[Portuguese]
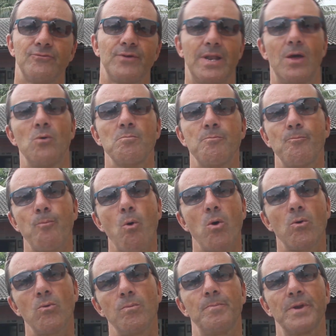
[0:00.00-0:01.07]
falar um
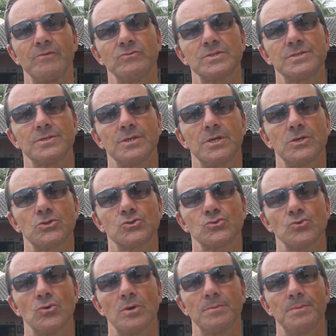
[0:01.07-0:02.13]
pouco para vocês
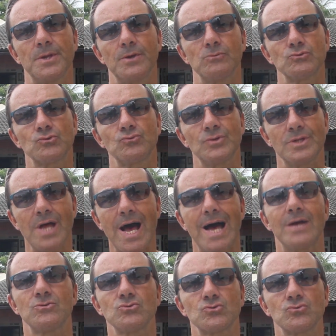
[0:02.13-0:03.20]
sobre os
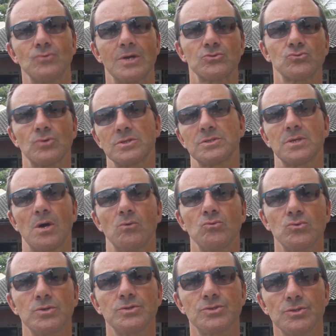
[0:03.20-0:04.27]
cuidados com a sua
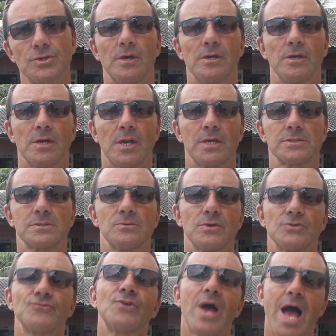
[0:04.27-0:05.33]
saúde em relação
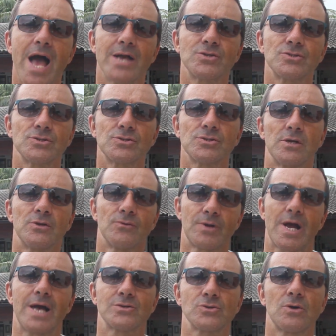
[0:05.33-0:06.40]
às viagens e no
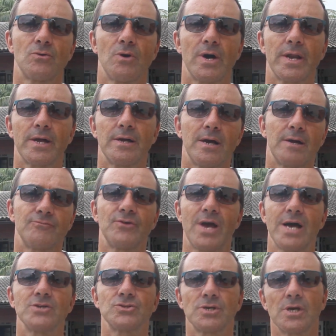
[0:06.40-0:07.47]
caso agora a
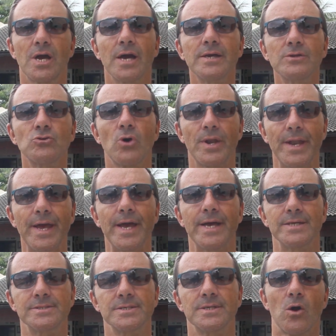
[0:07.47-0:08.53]
viagem à
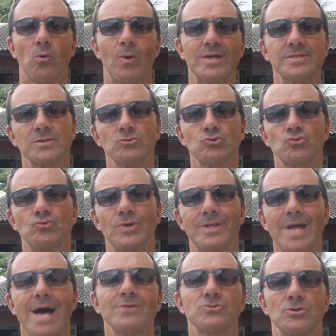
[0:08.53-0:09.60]
Indonésia. Quais são os
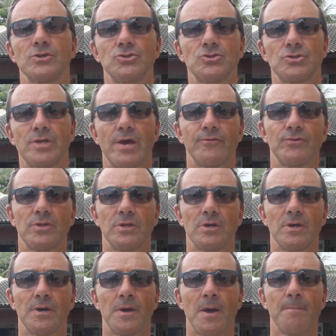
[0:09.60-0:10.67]
cuidados que a gente deve ter?